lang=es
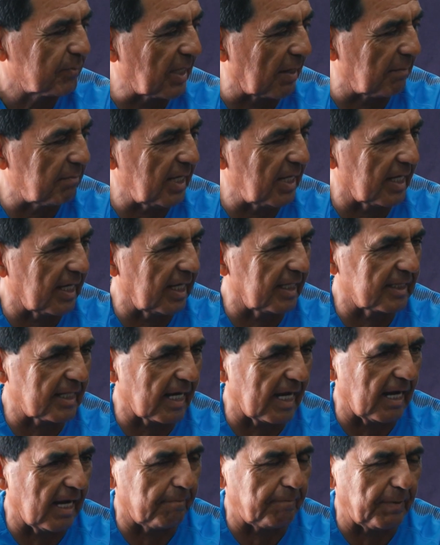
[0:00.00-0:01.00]
también
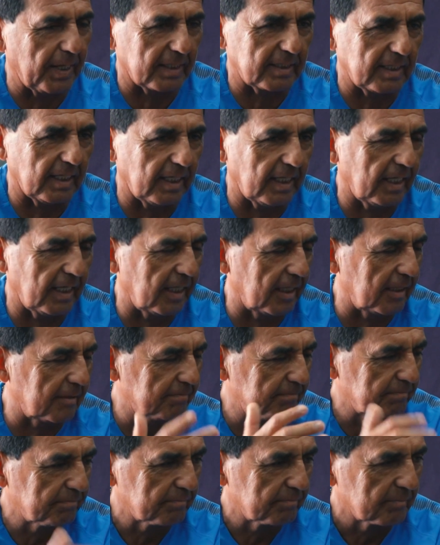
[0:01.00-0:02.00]
entra, la parte...
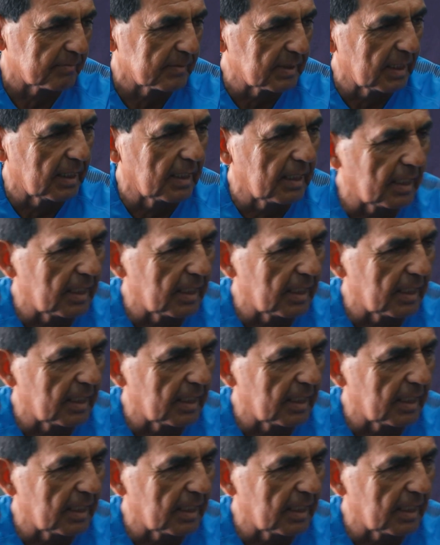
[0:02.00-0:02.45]
Vitaminas,